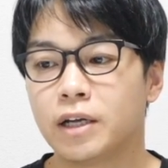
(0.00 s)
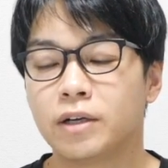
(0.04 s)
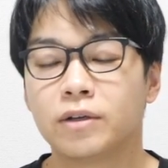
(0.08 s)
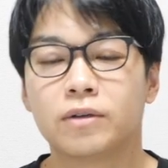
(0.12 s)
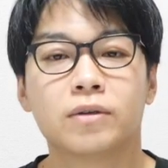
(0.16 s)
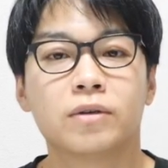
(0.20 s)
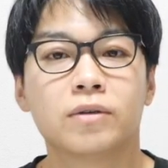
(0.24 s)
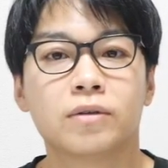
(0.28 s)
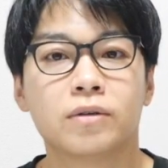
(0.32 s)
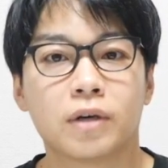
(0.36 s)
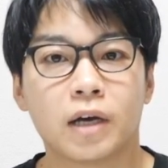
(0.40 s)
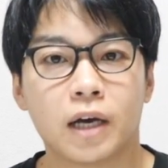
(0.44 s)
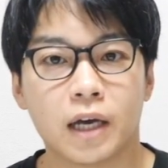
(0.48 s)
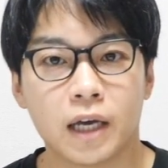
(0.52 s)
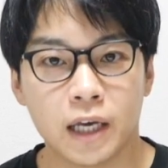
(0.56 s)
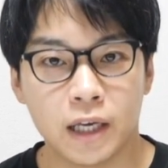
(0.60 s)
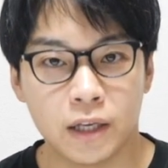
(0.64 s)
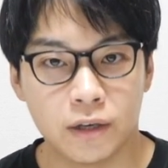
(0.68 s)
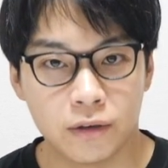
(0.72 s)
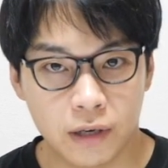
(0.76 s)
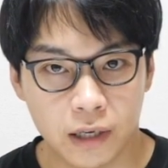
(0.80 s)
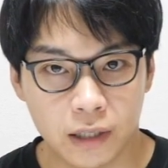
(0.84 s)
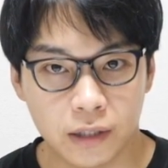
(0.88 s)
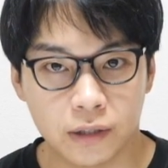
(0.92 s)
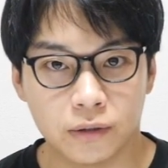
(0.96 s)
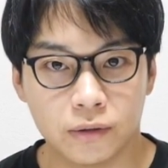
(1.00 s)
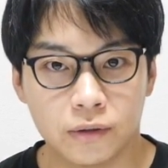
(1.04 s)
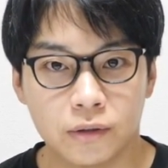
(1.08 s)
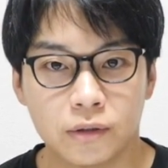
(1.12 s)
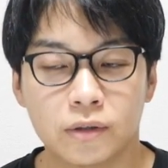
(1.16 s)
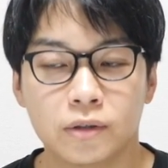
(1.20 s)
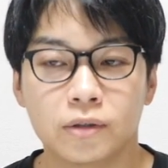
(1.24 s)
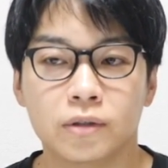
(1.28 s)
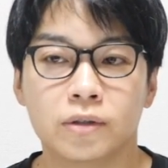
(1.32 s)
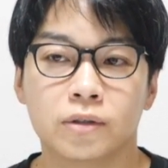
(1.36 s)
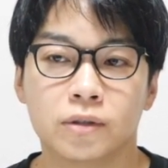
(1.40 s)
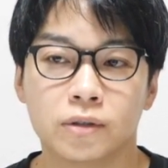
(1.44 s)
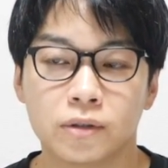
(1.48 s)
いの濃度がいいのかと
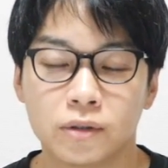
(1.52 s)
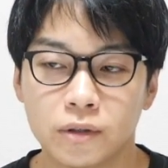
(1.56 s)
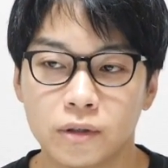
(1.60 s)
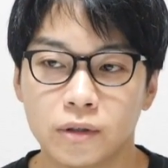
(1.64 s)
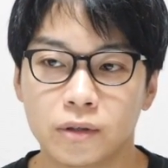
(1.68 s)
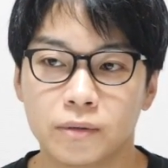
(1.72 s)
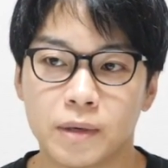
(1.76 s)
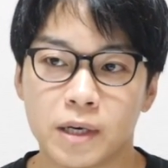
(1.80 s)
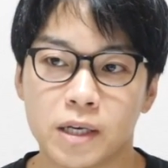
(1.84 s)
いうと、